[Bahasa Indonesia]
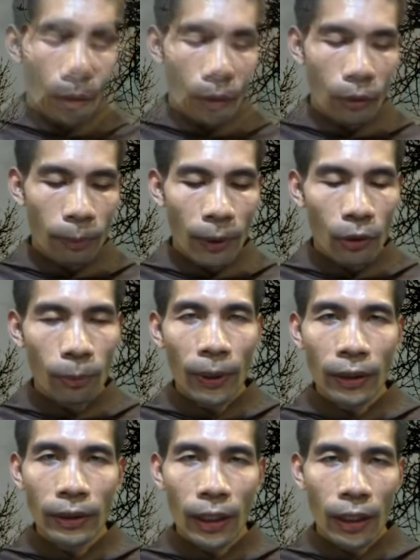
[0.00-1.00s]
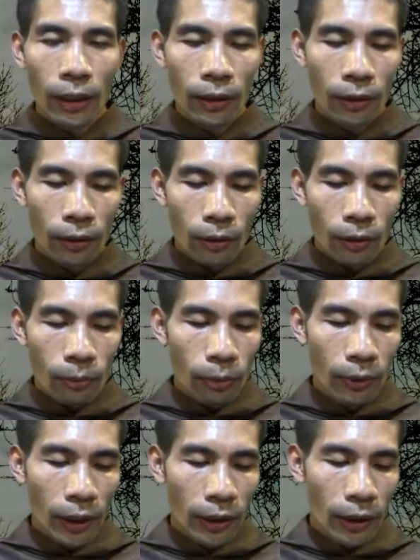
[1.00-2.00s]
Rupa-rupanya
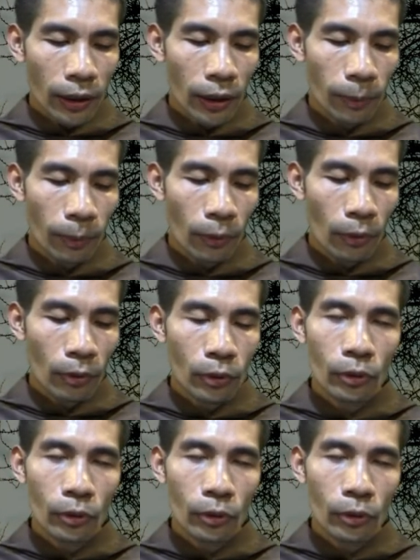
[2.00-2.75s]
Budaya kepo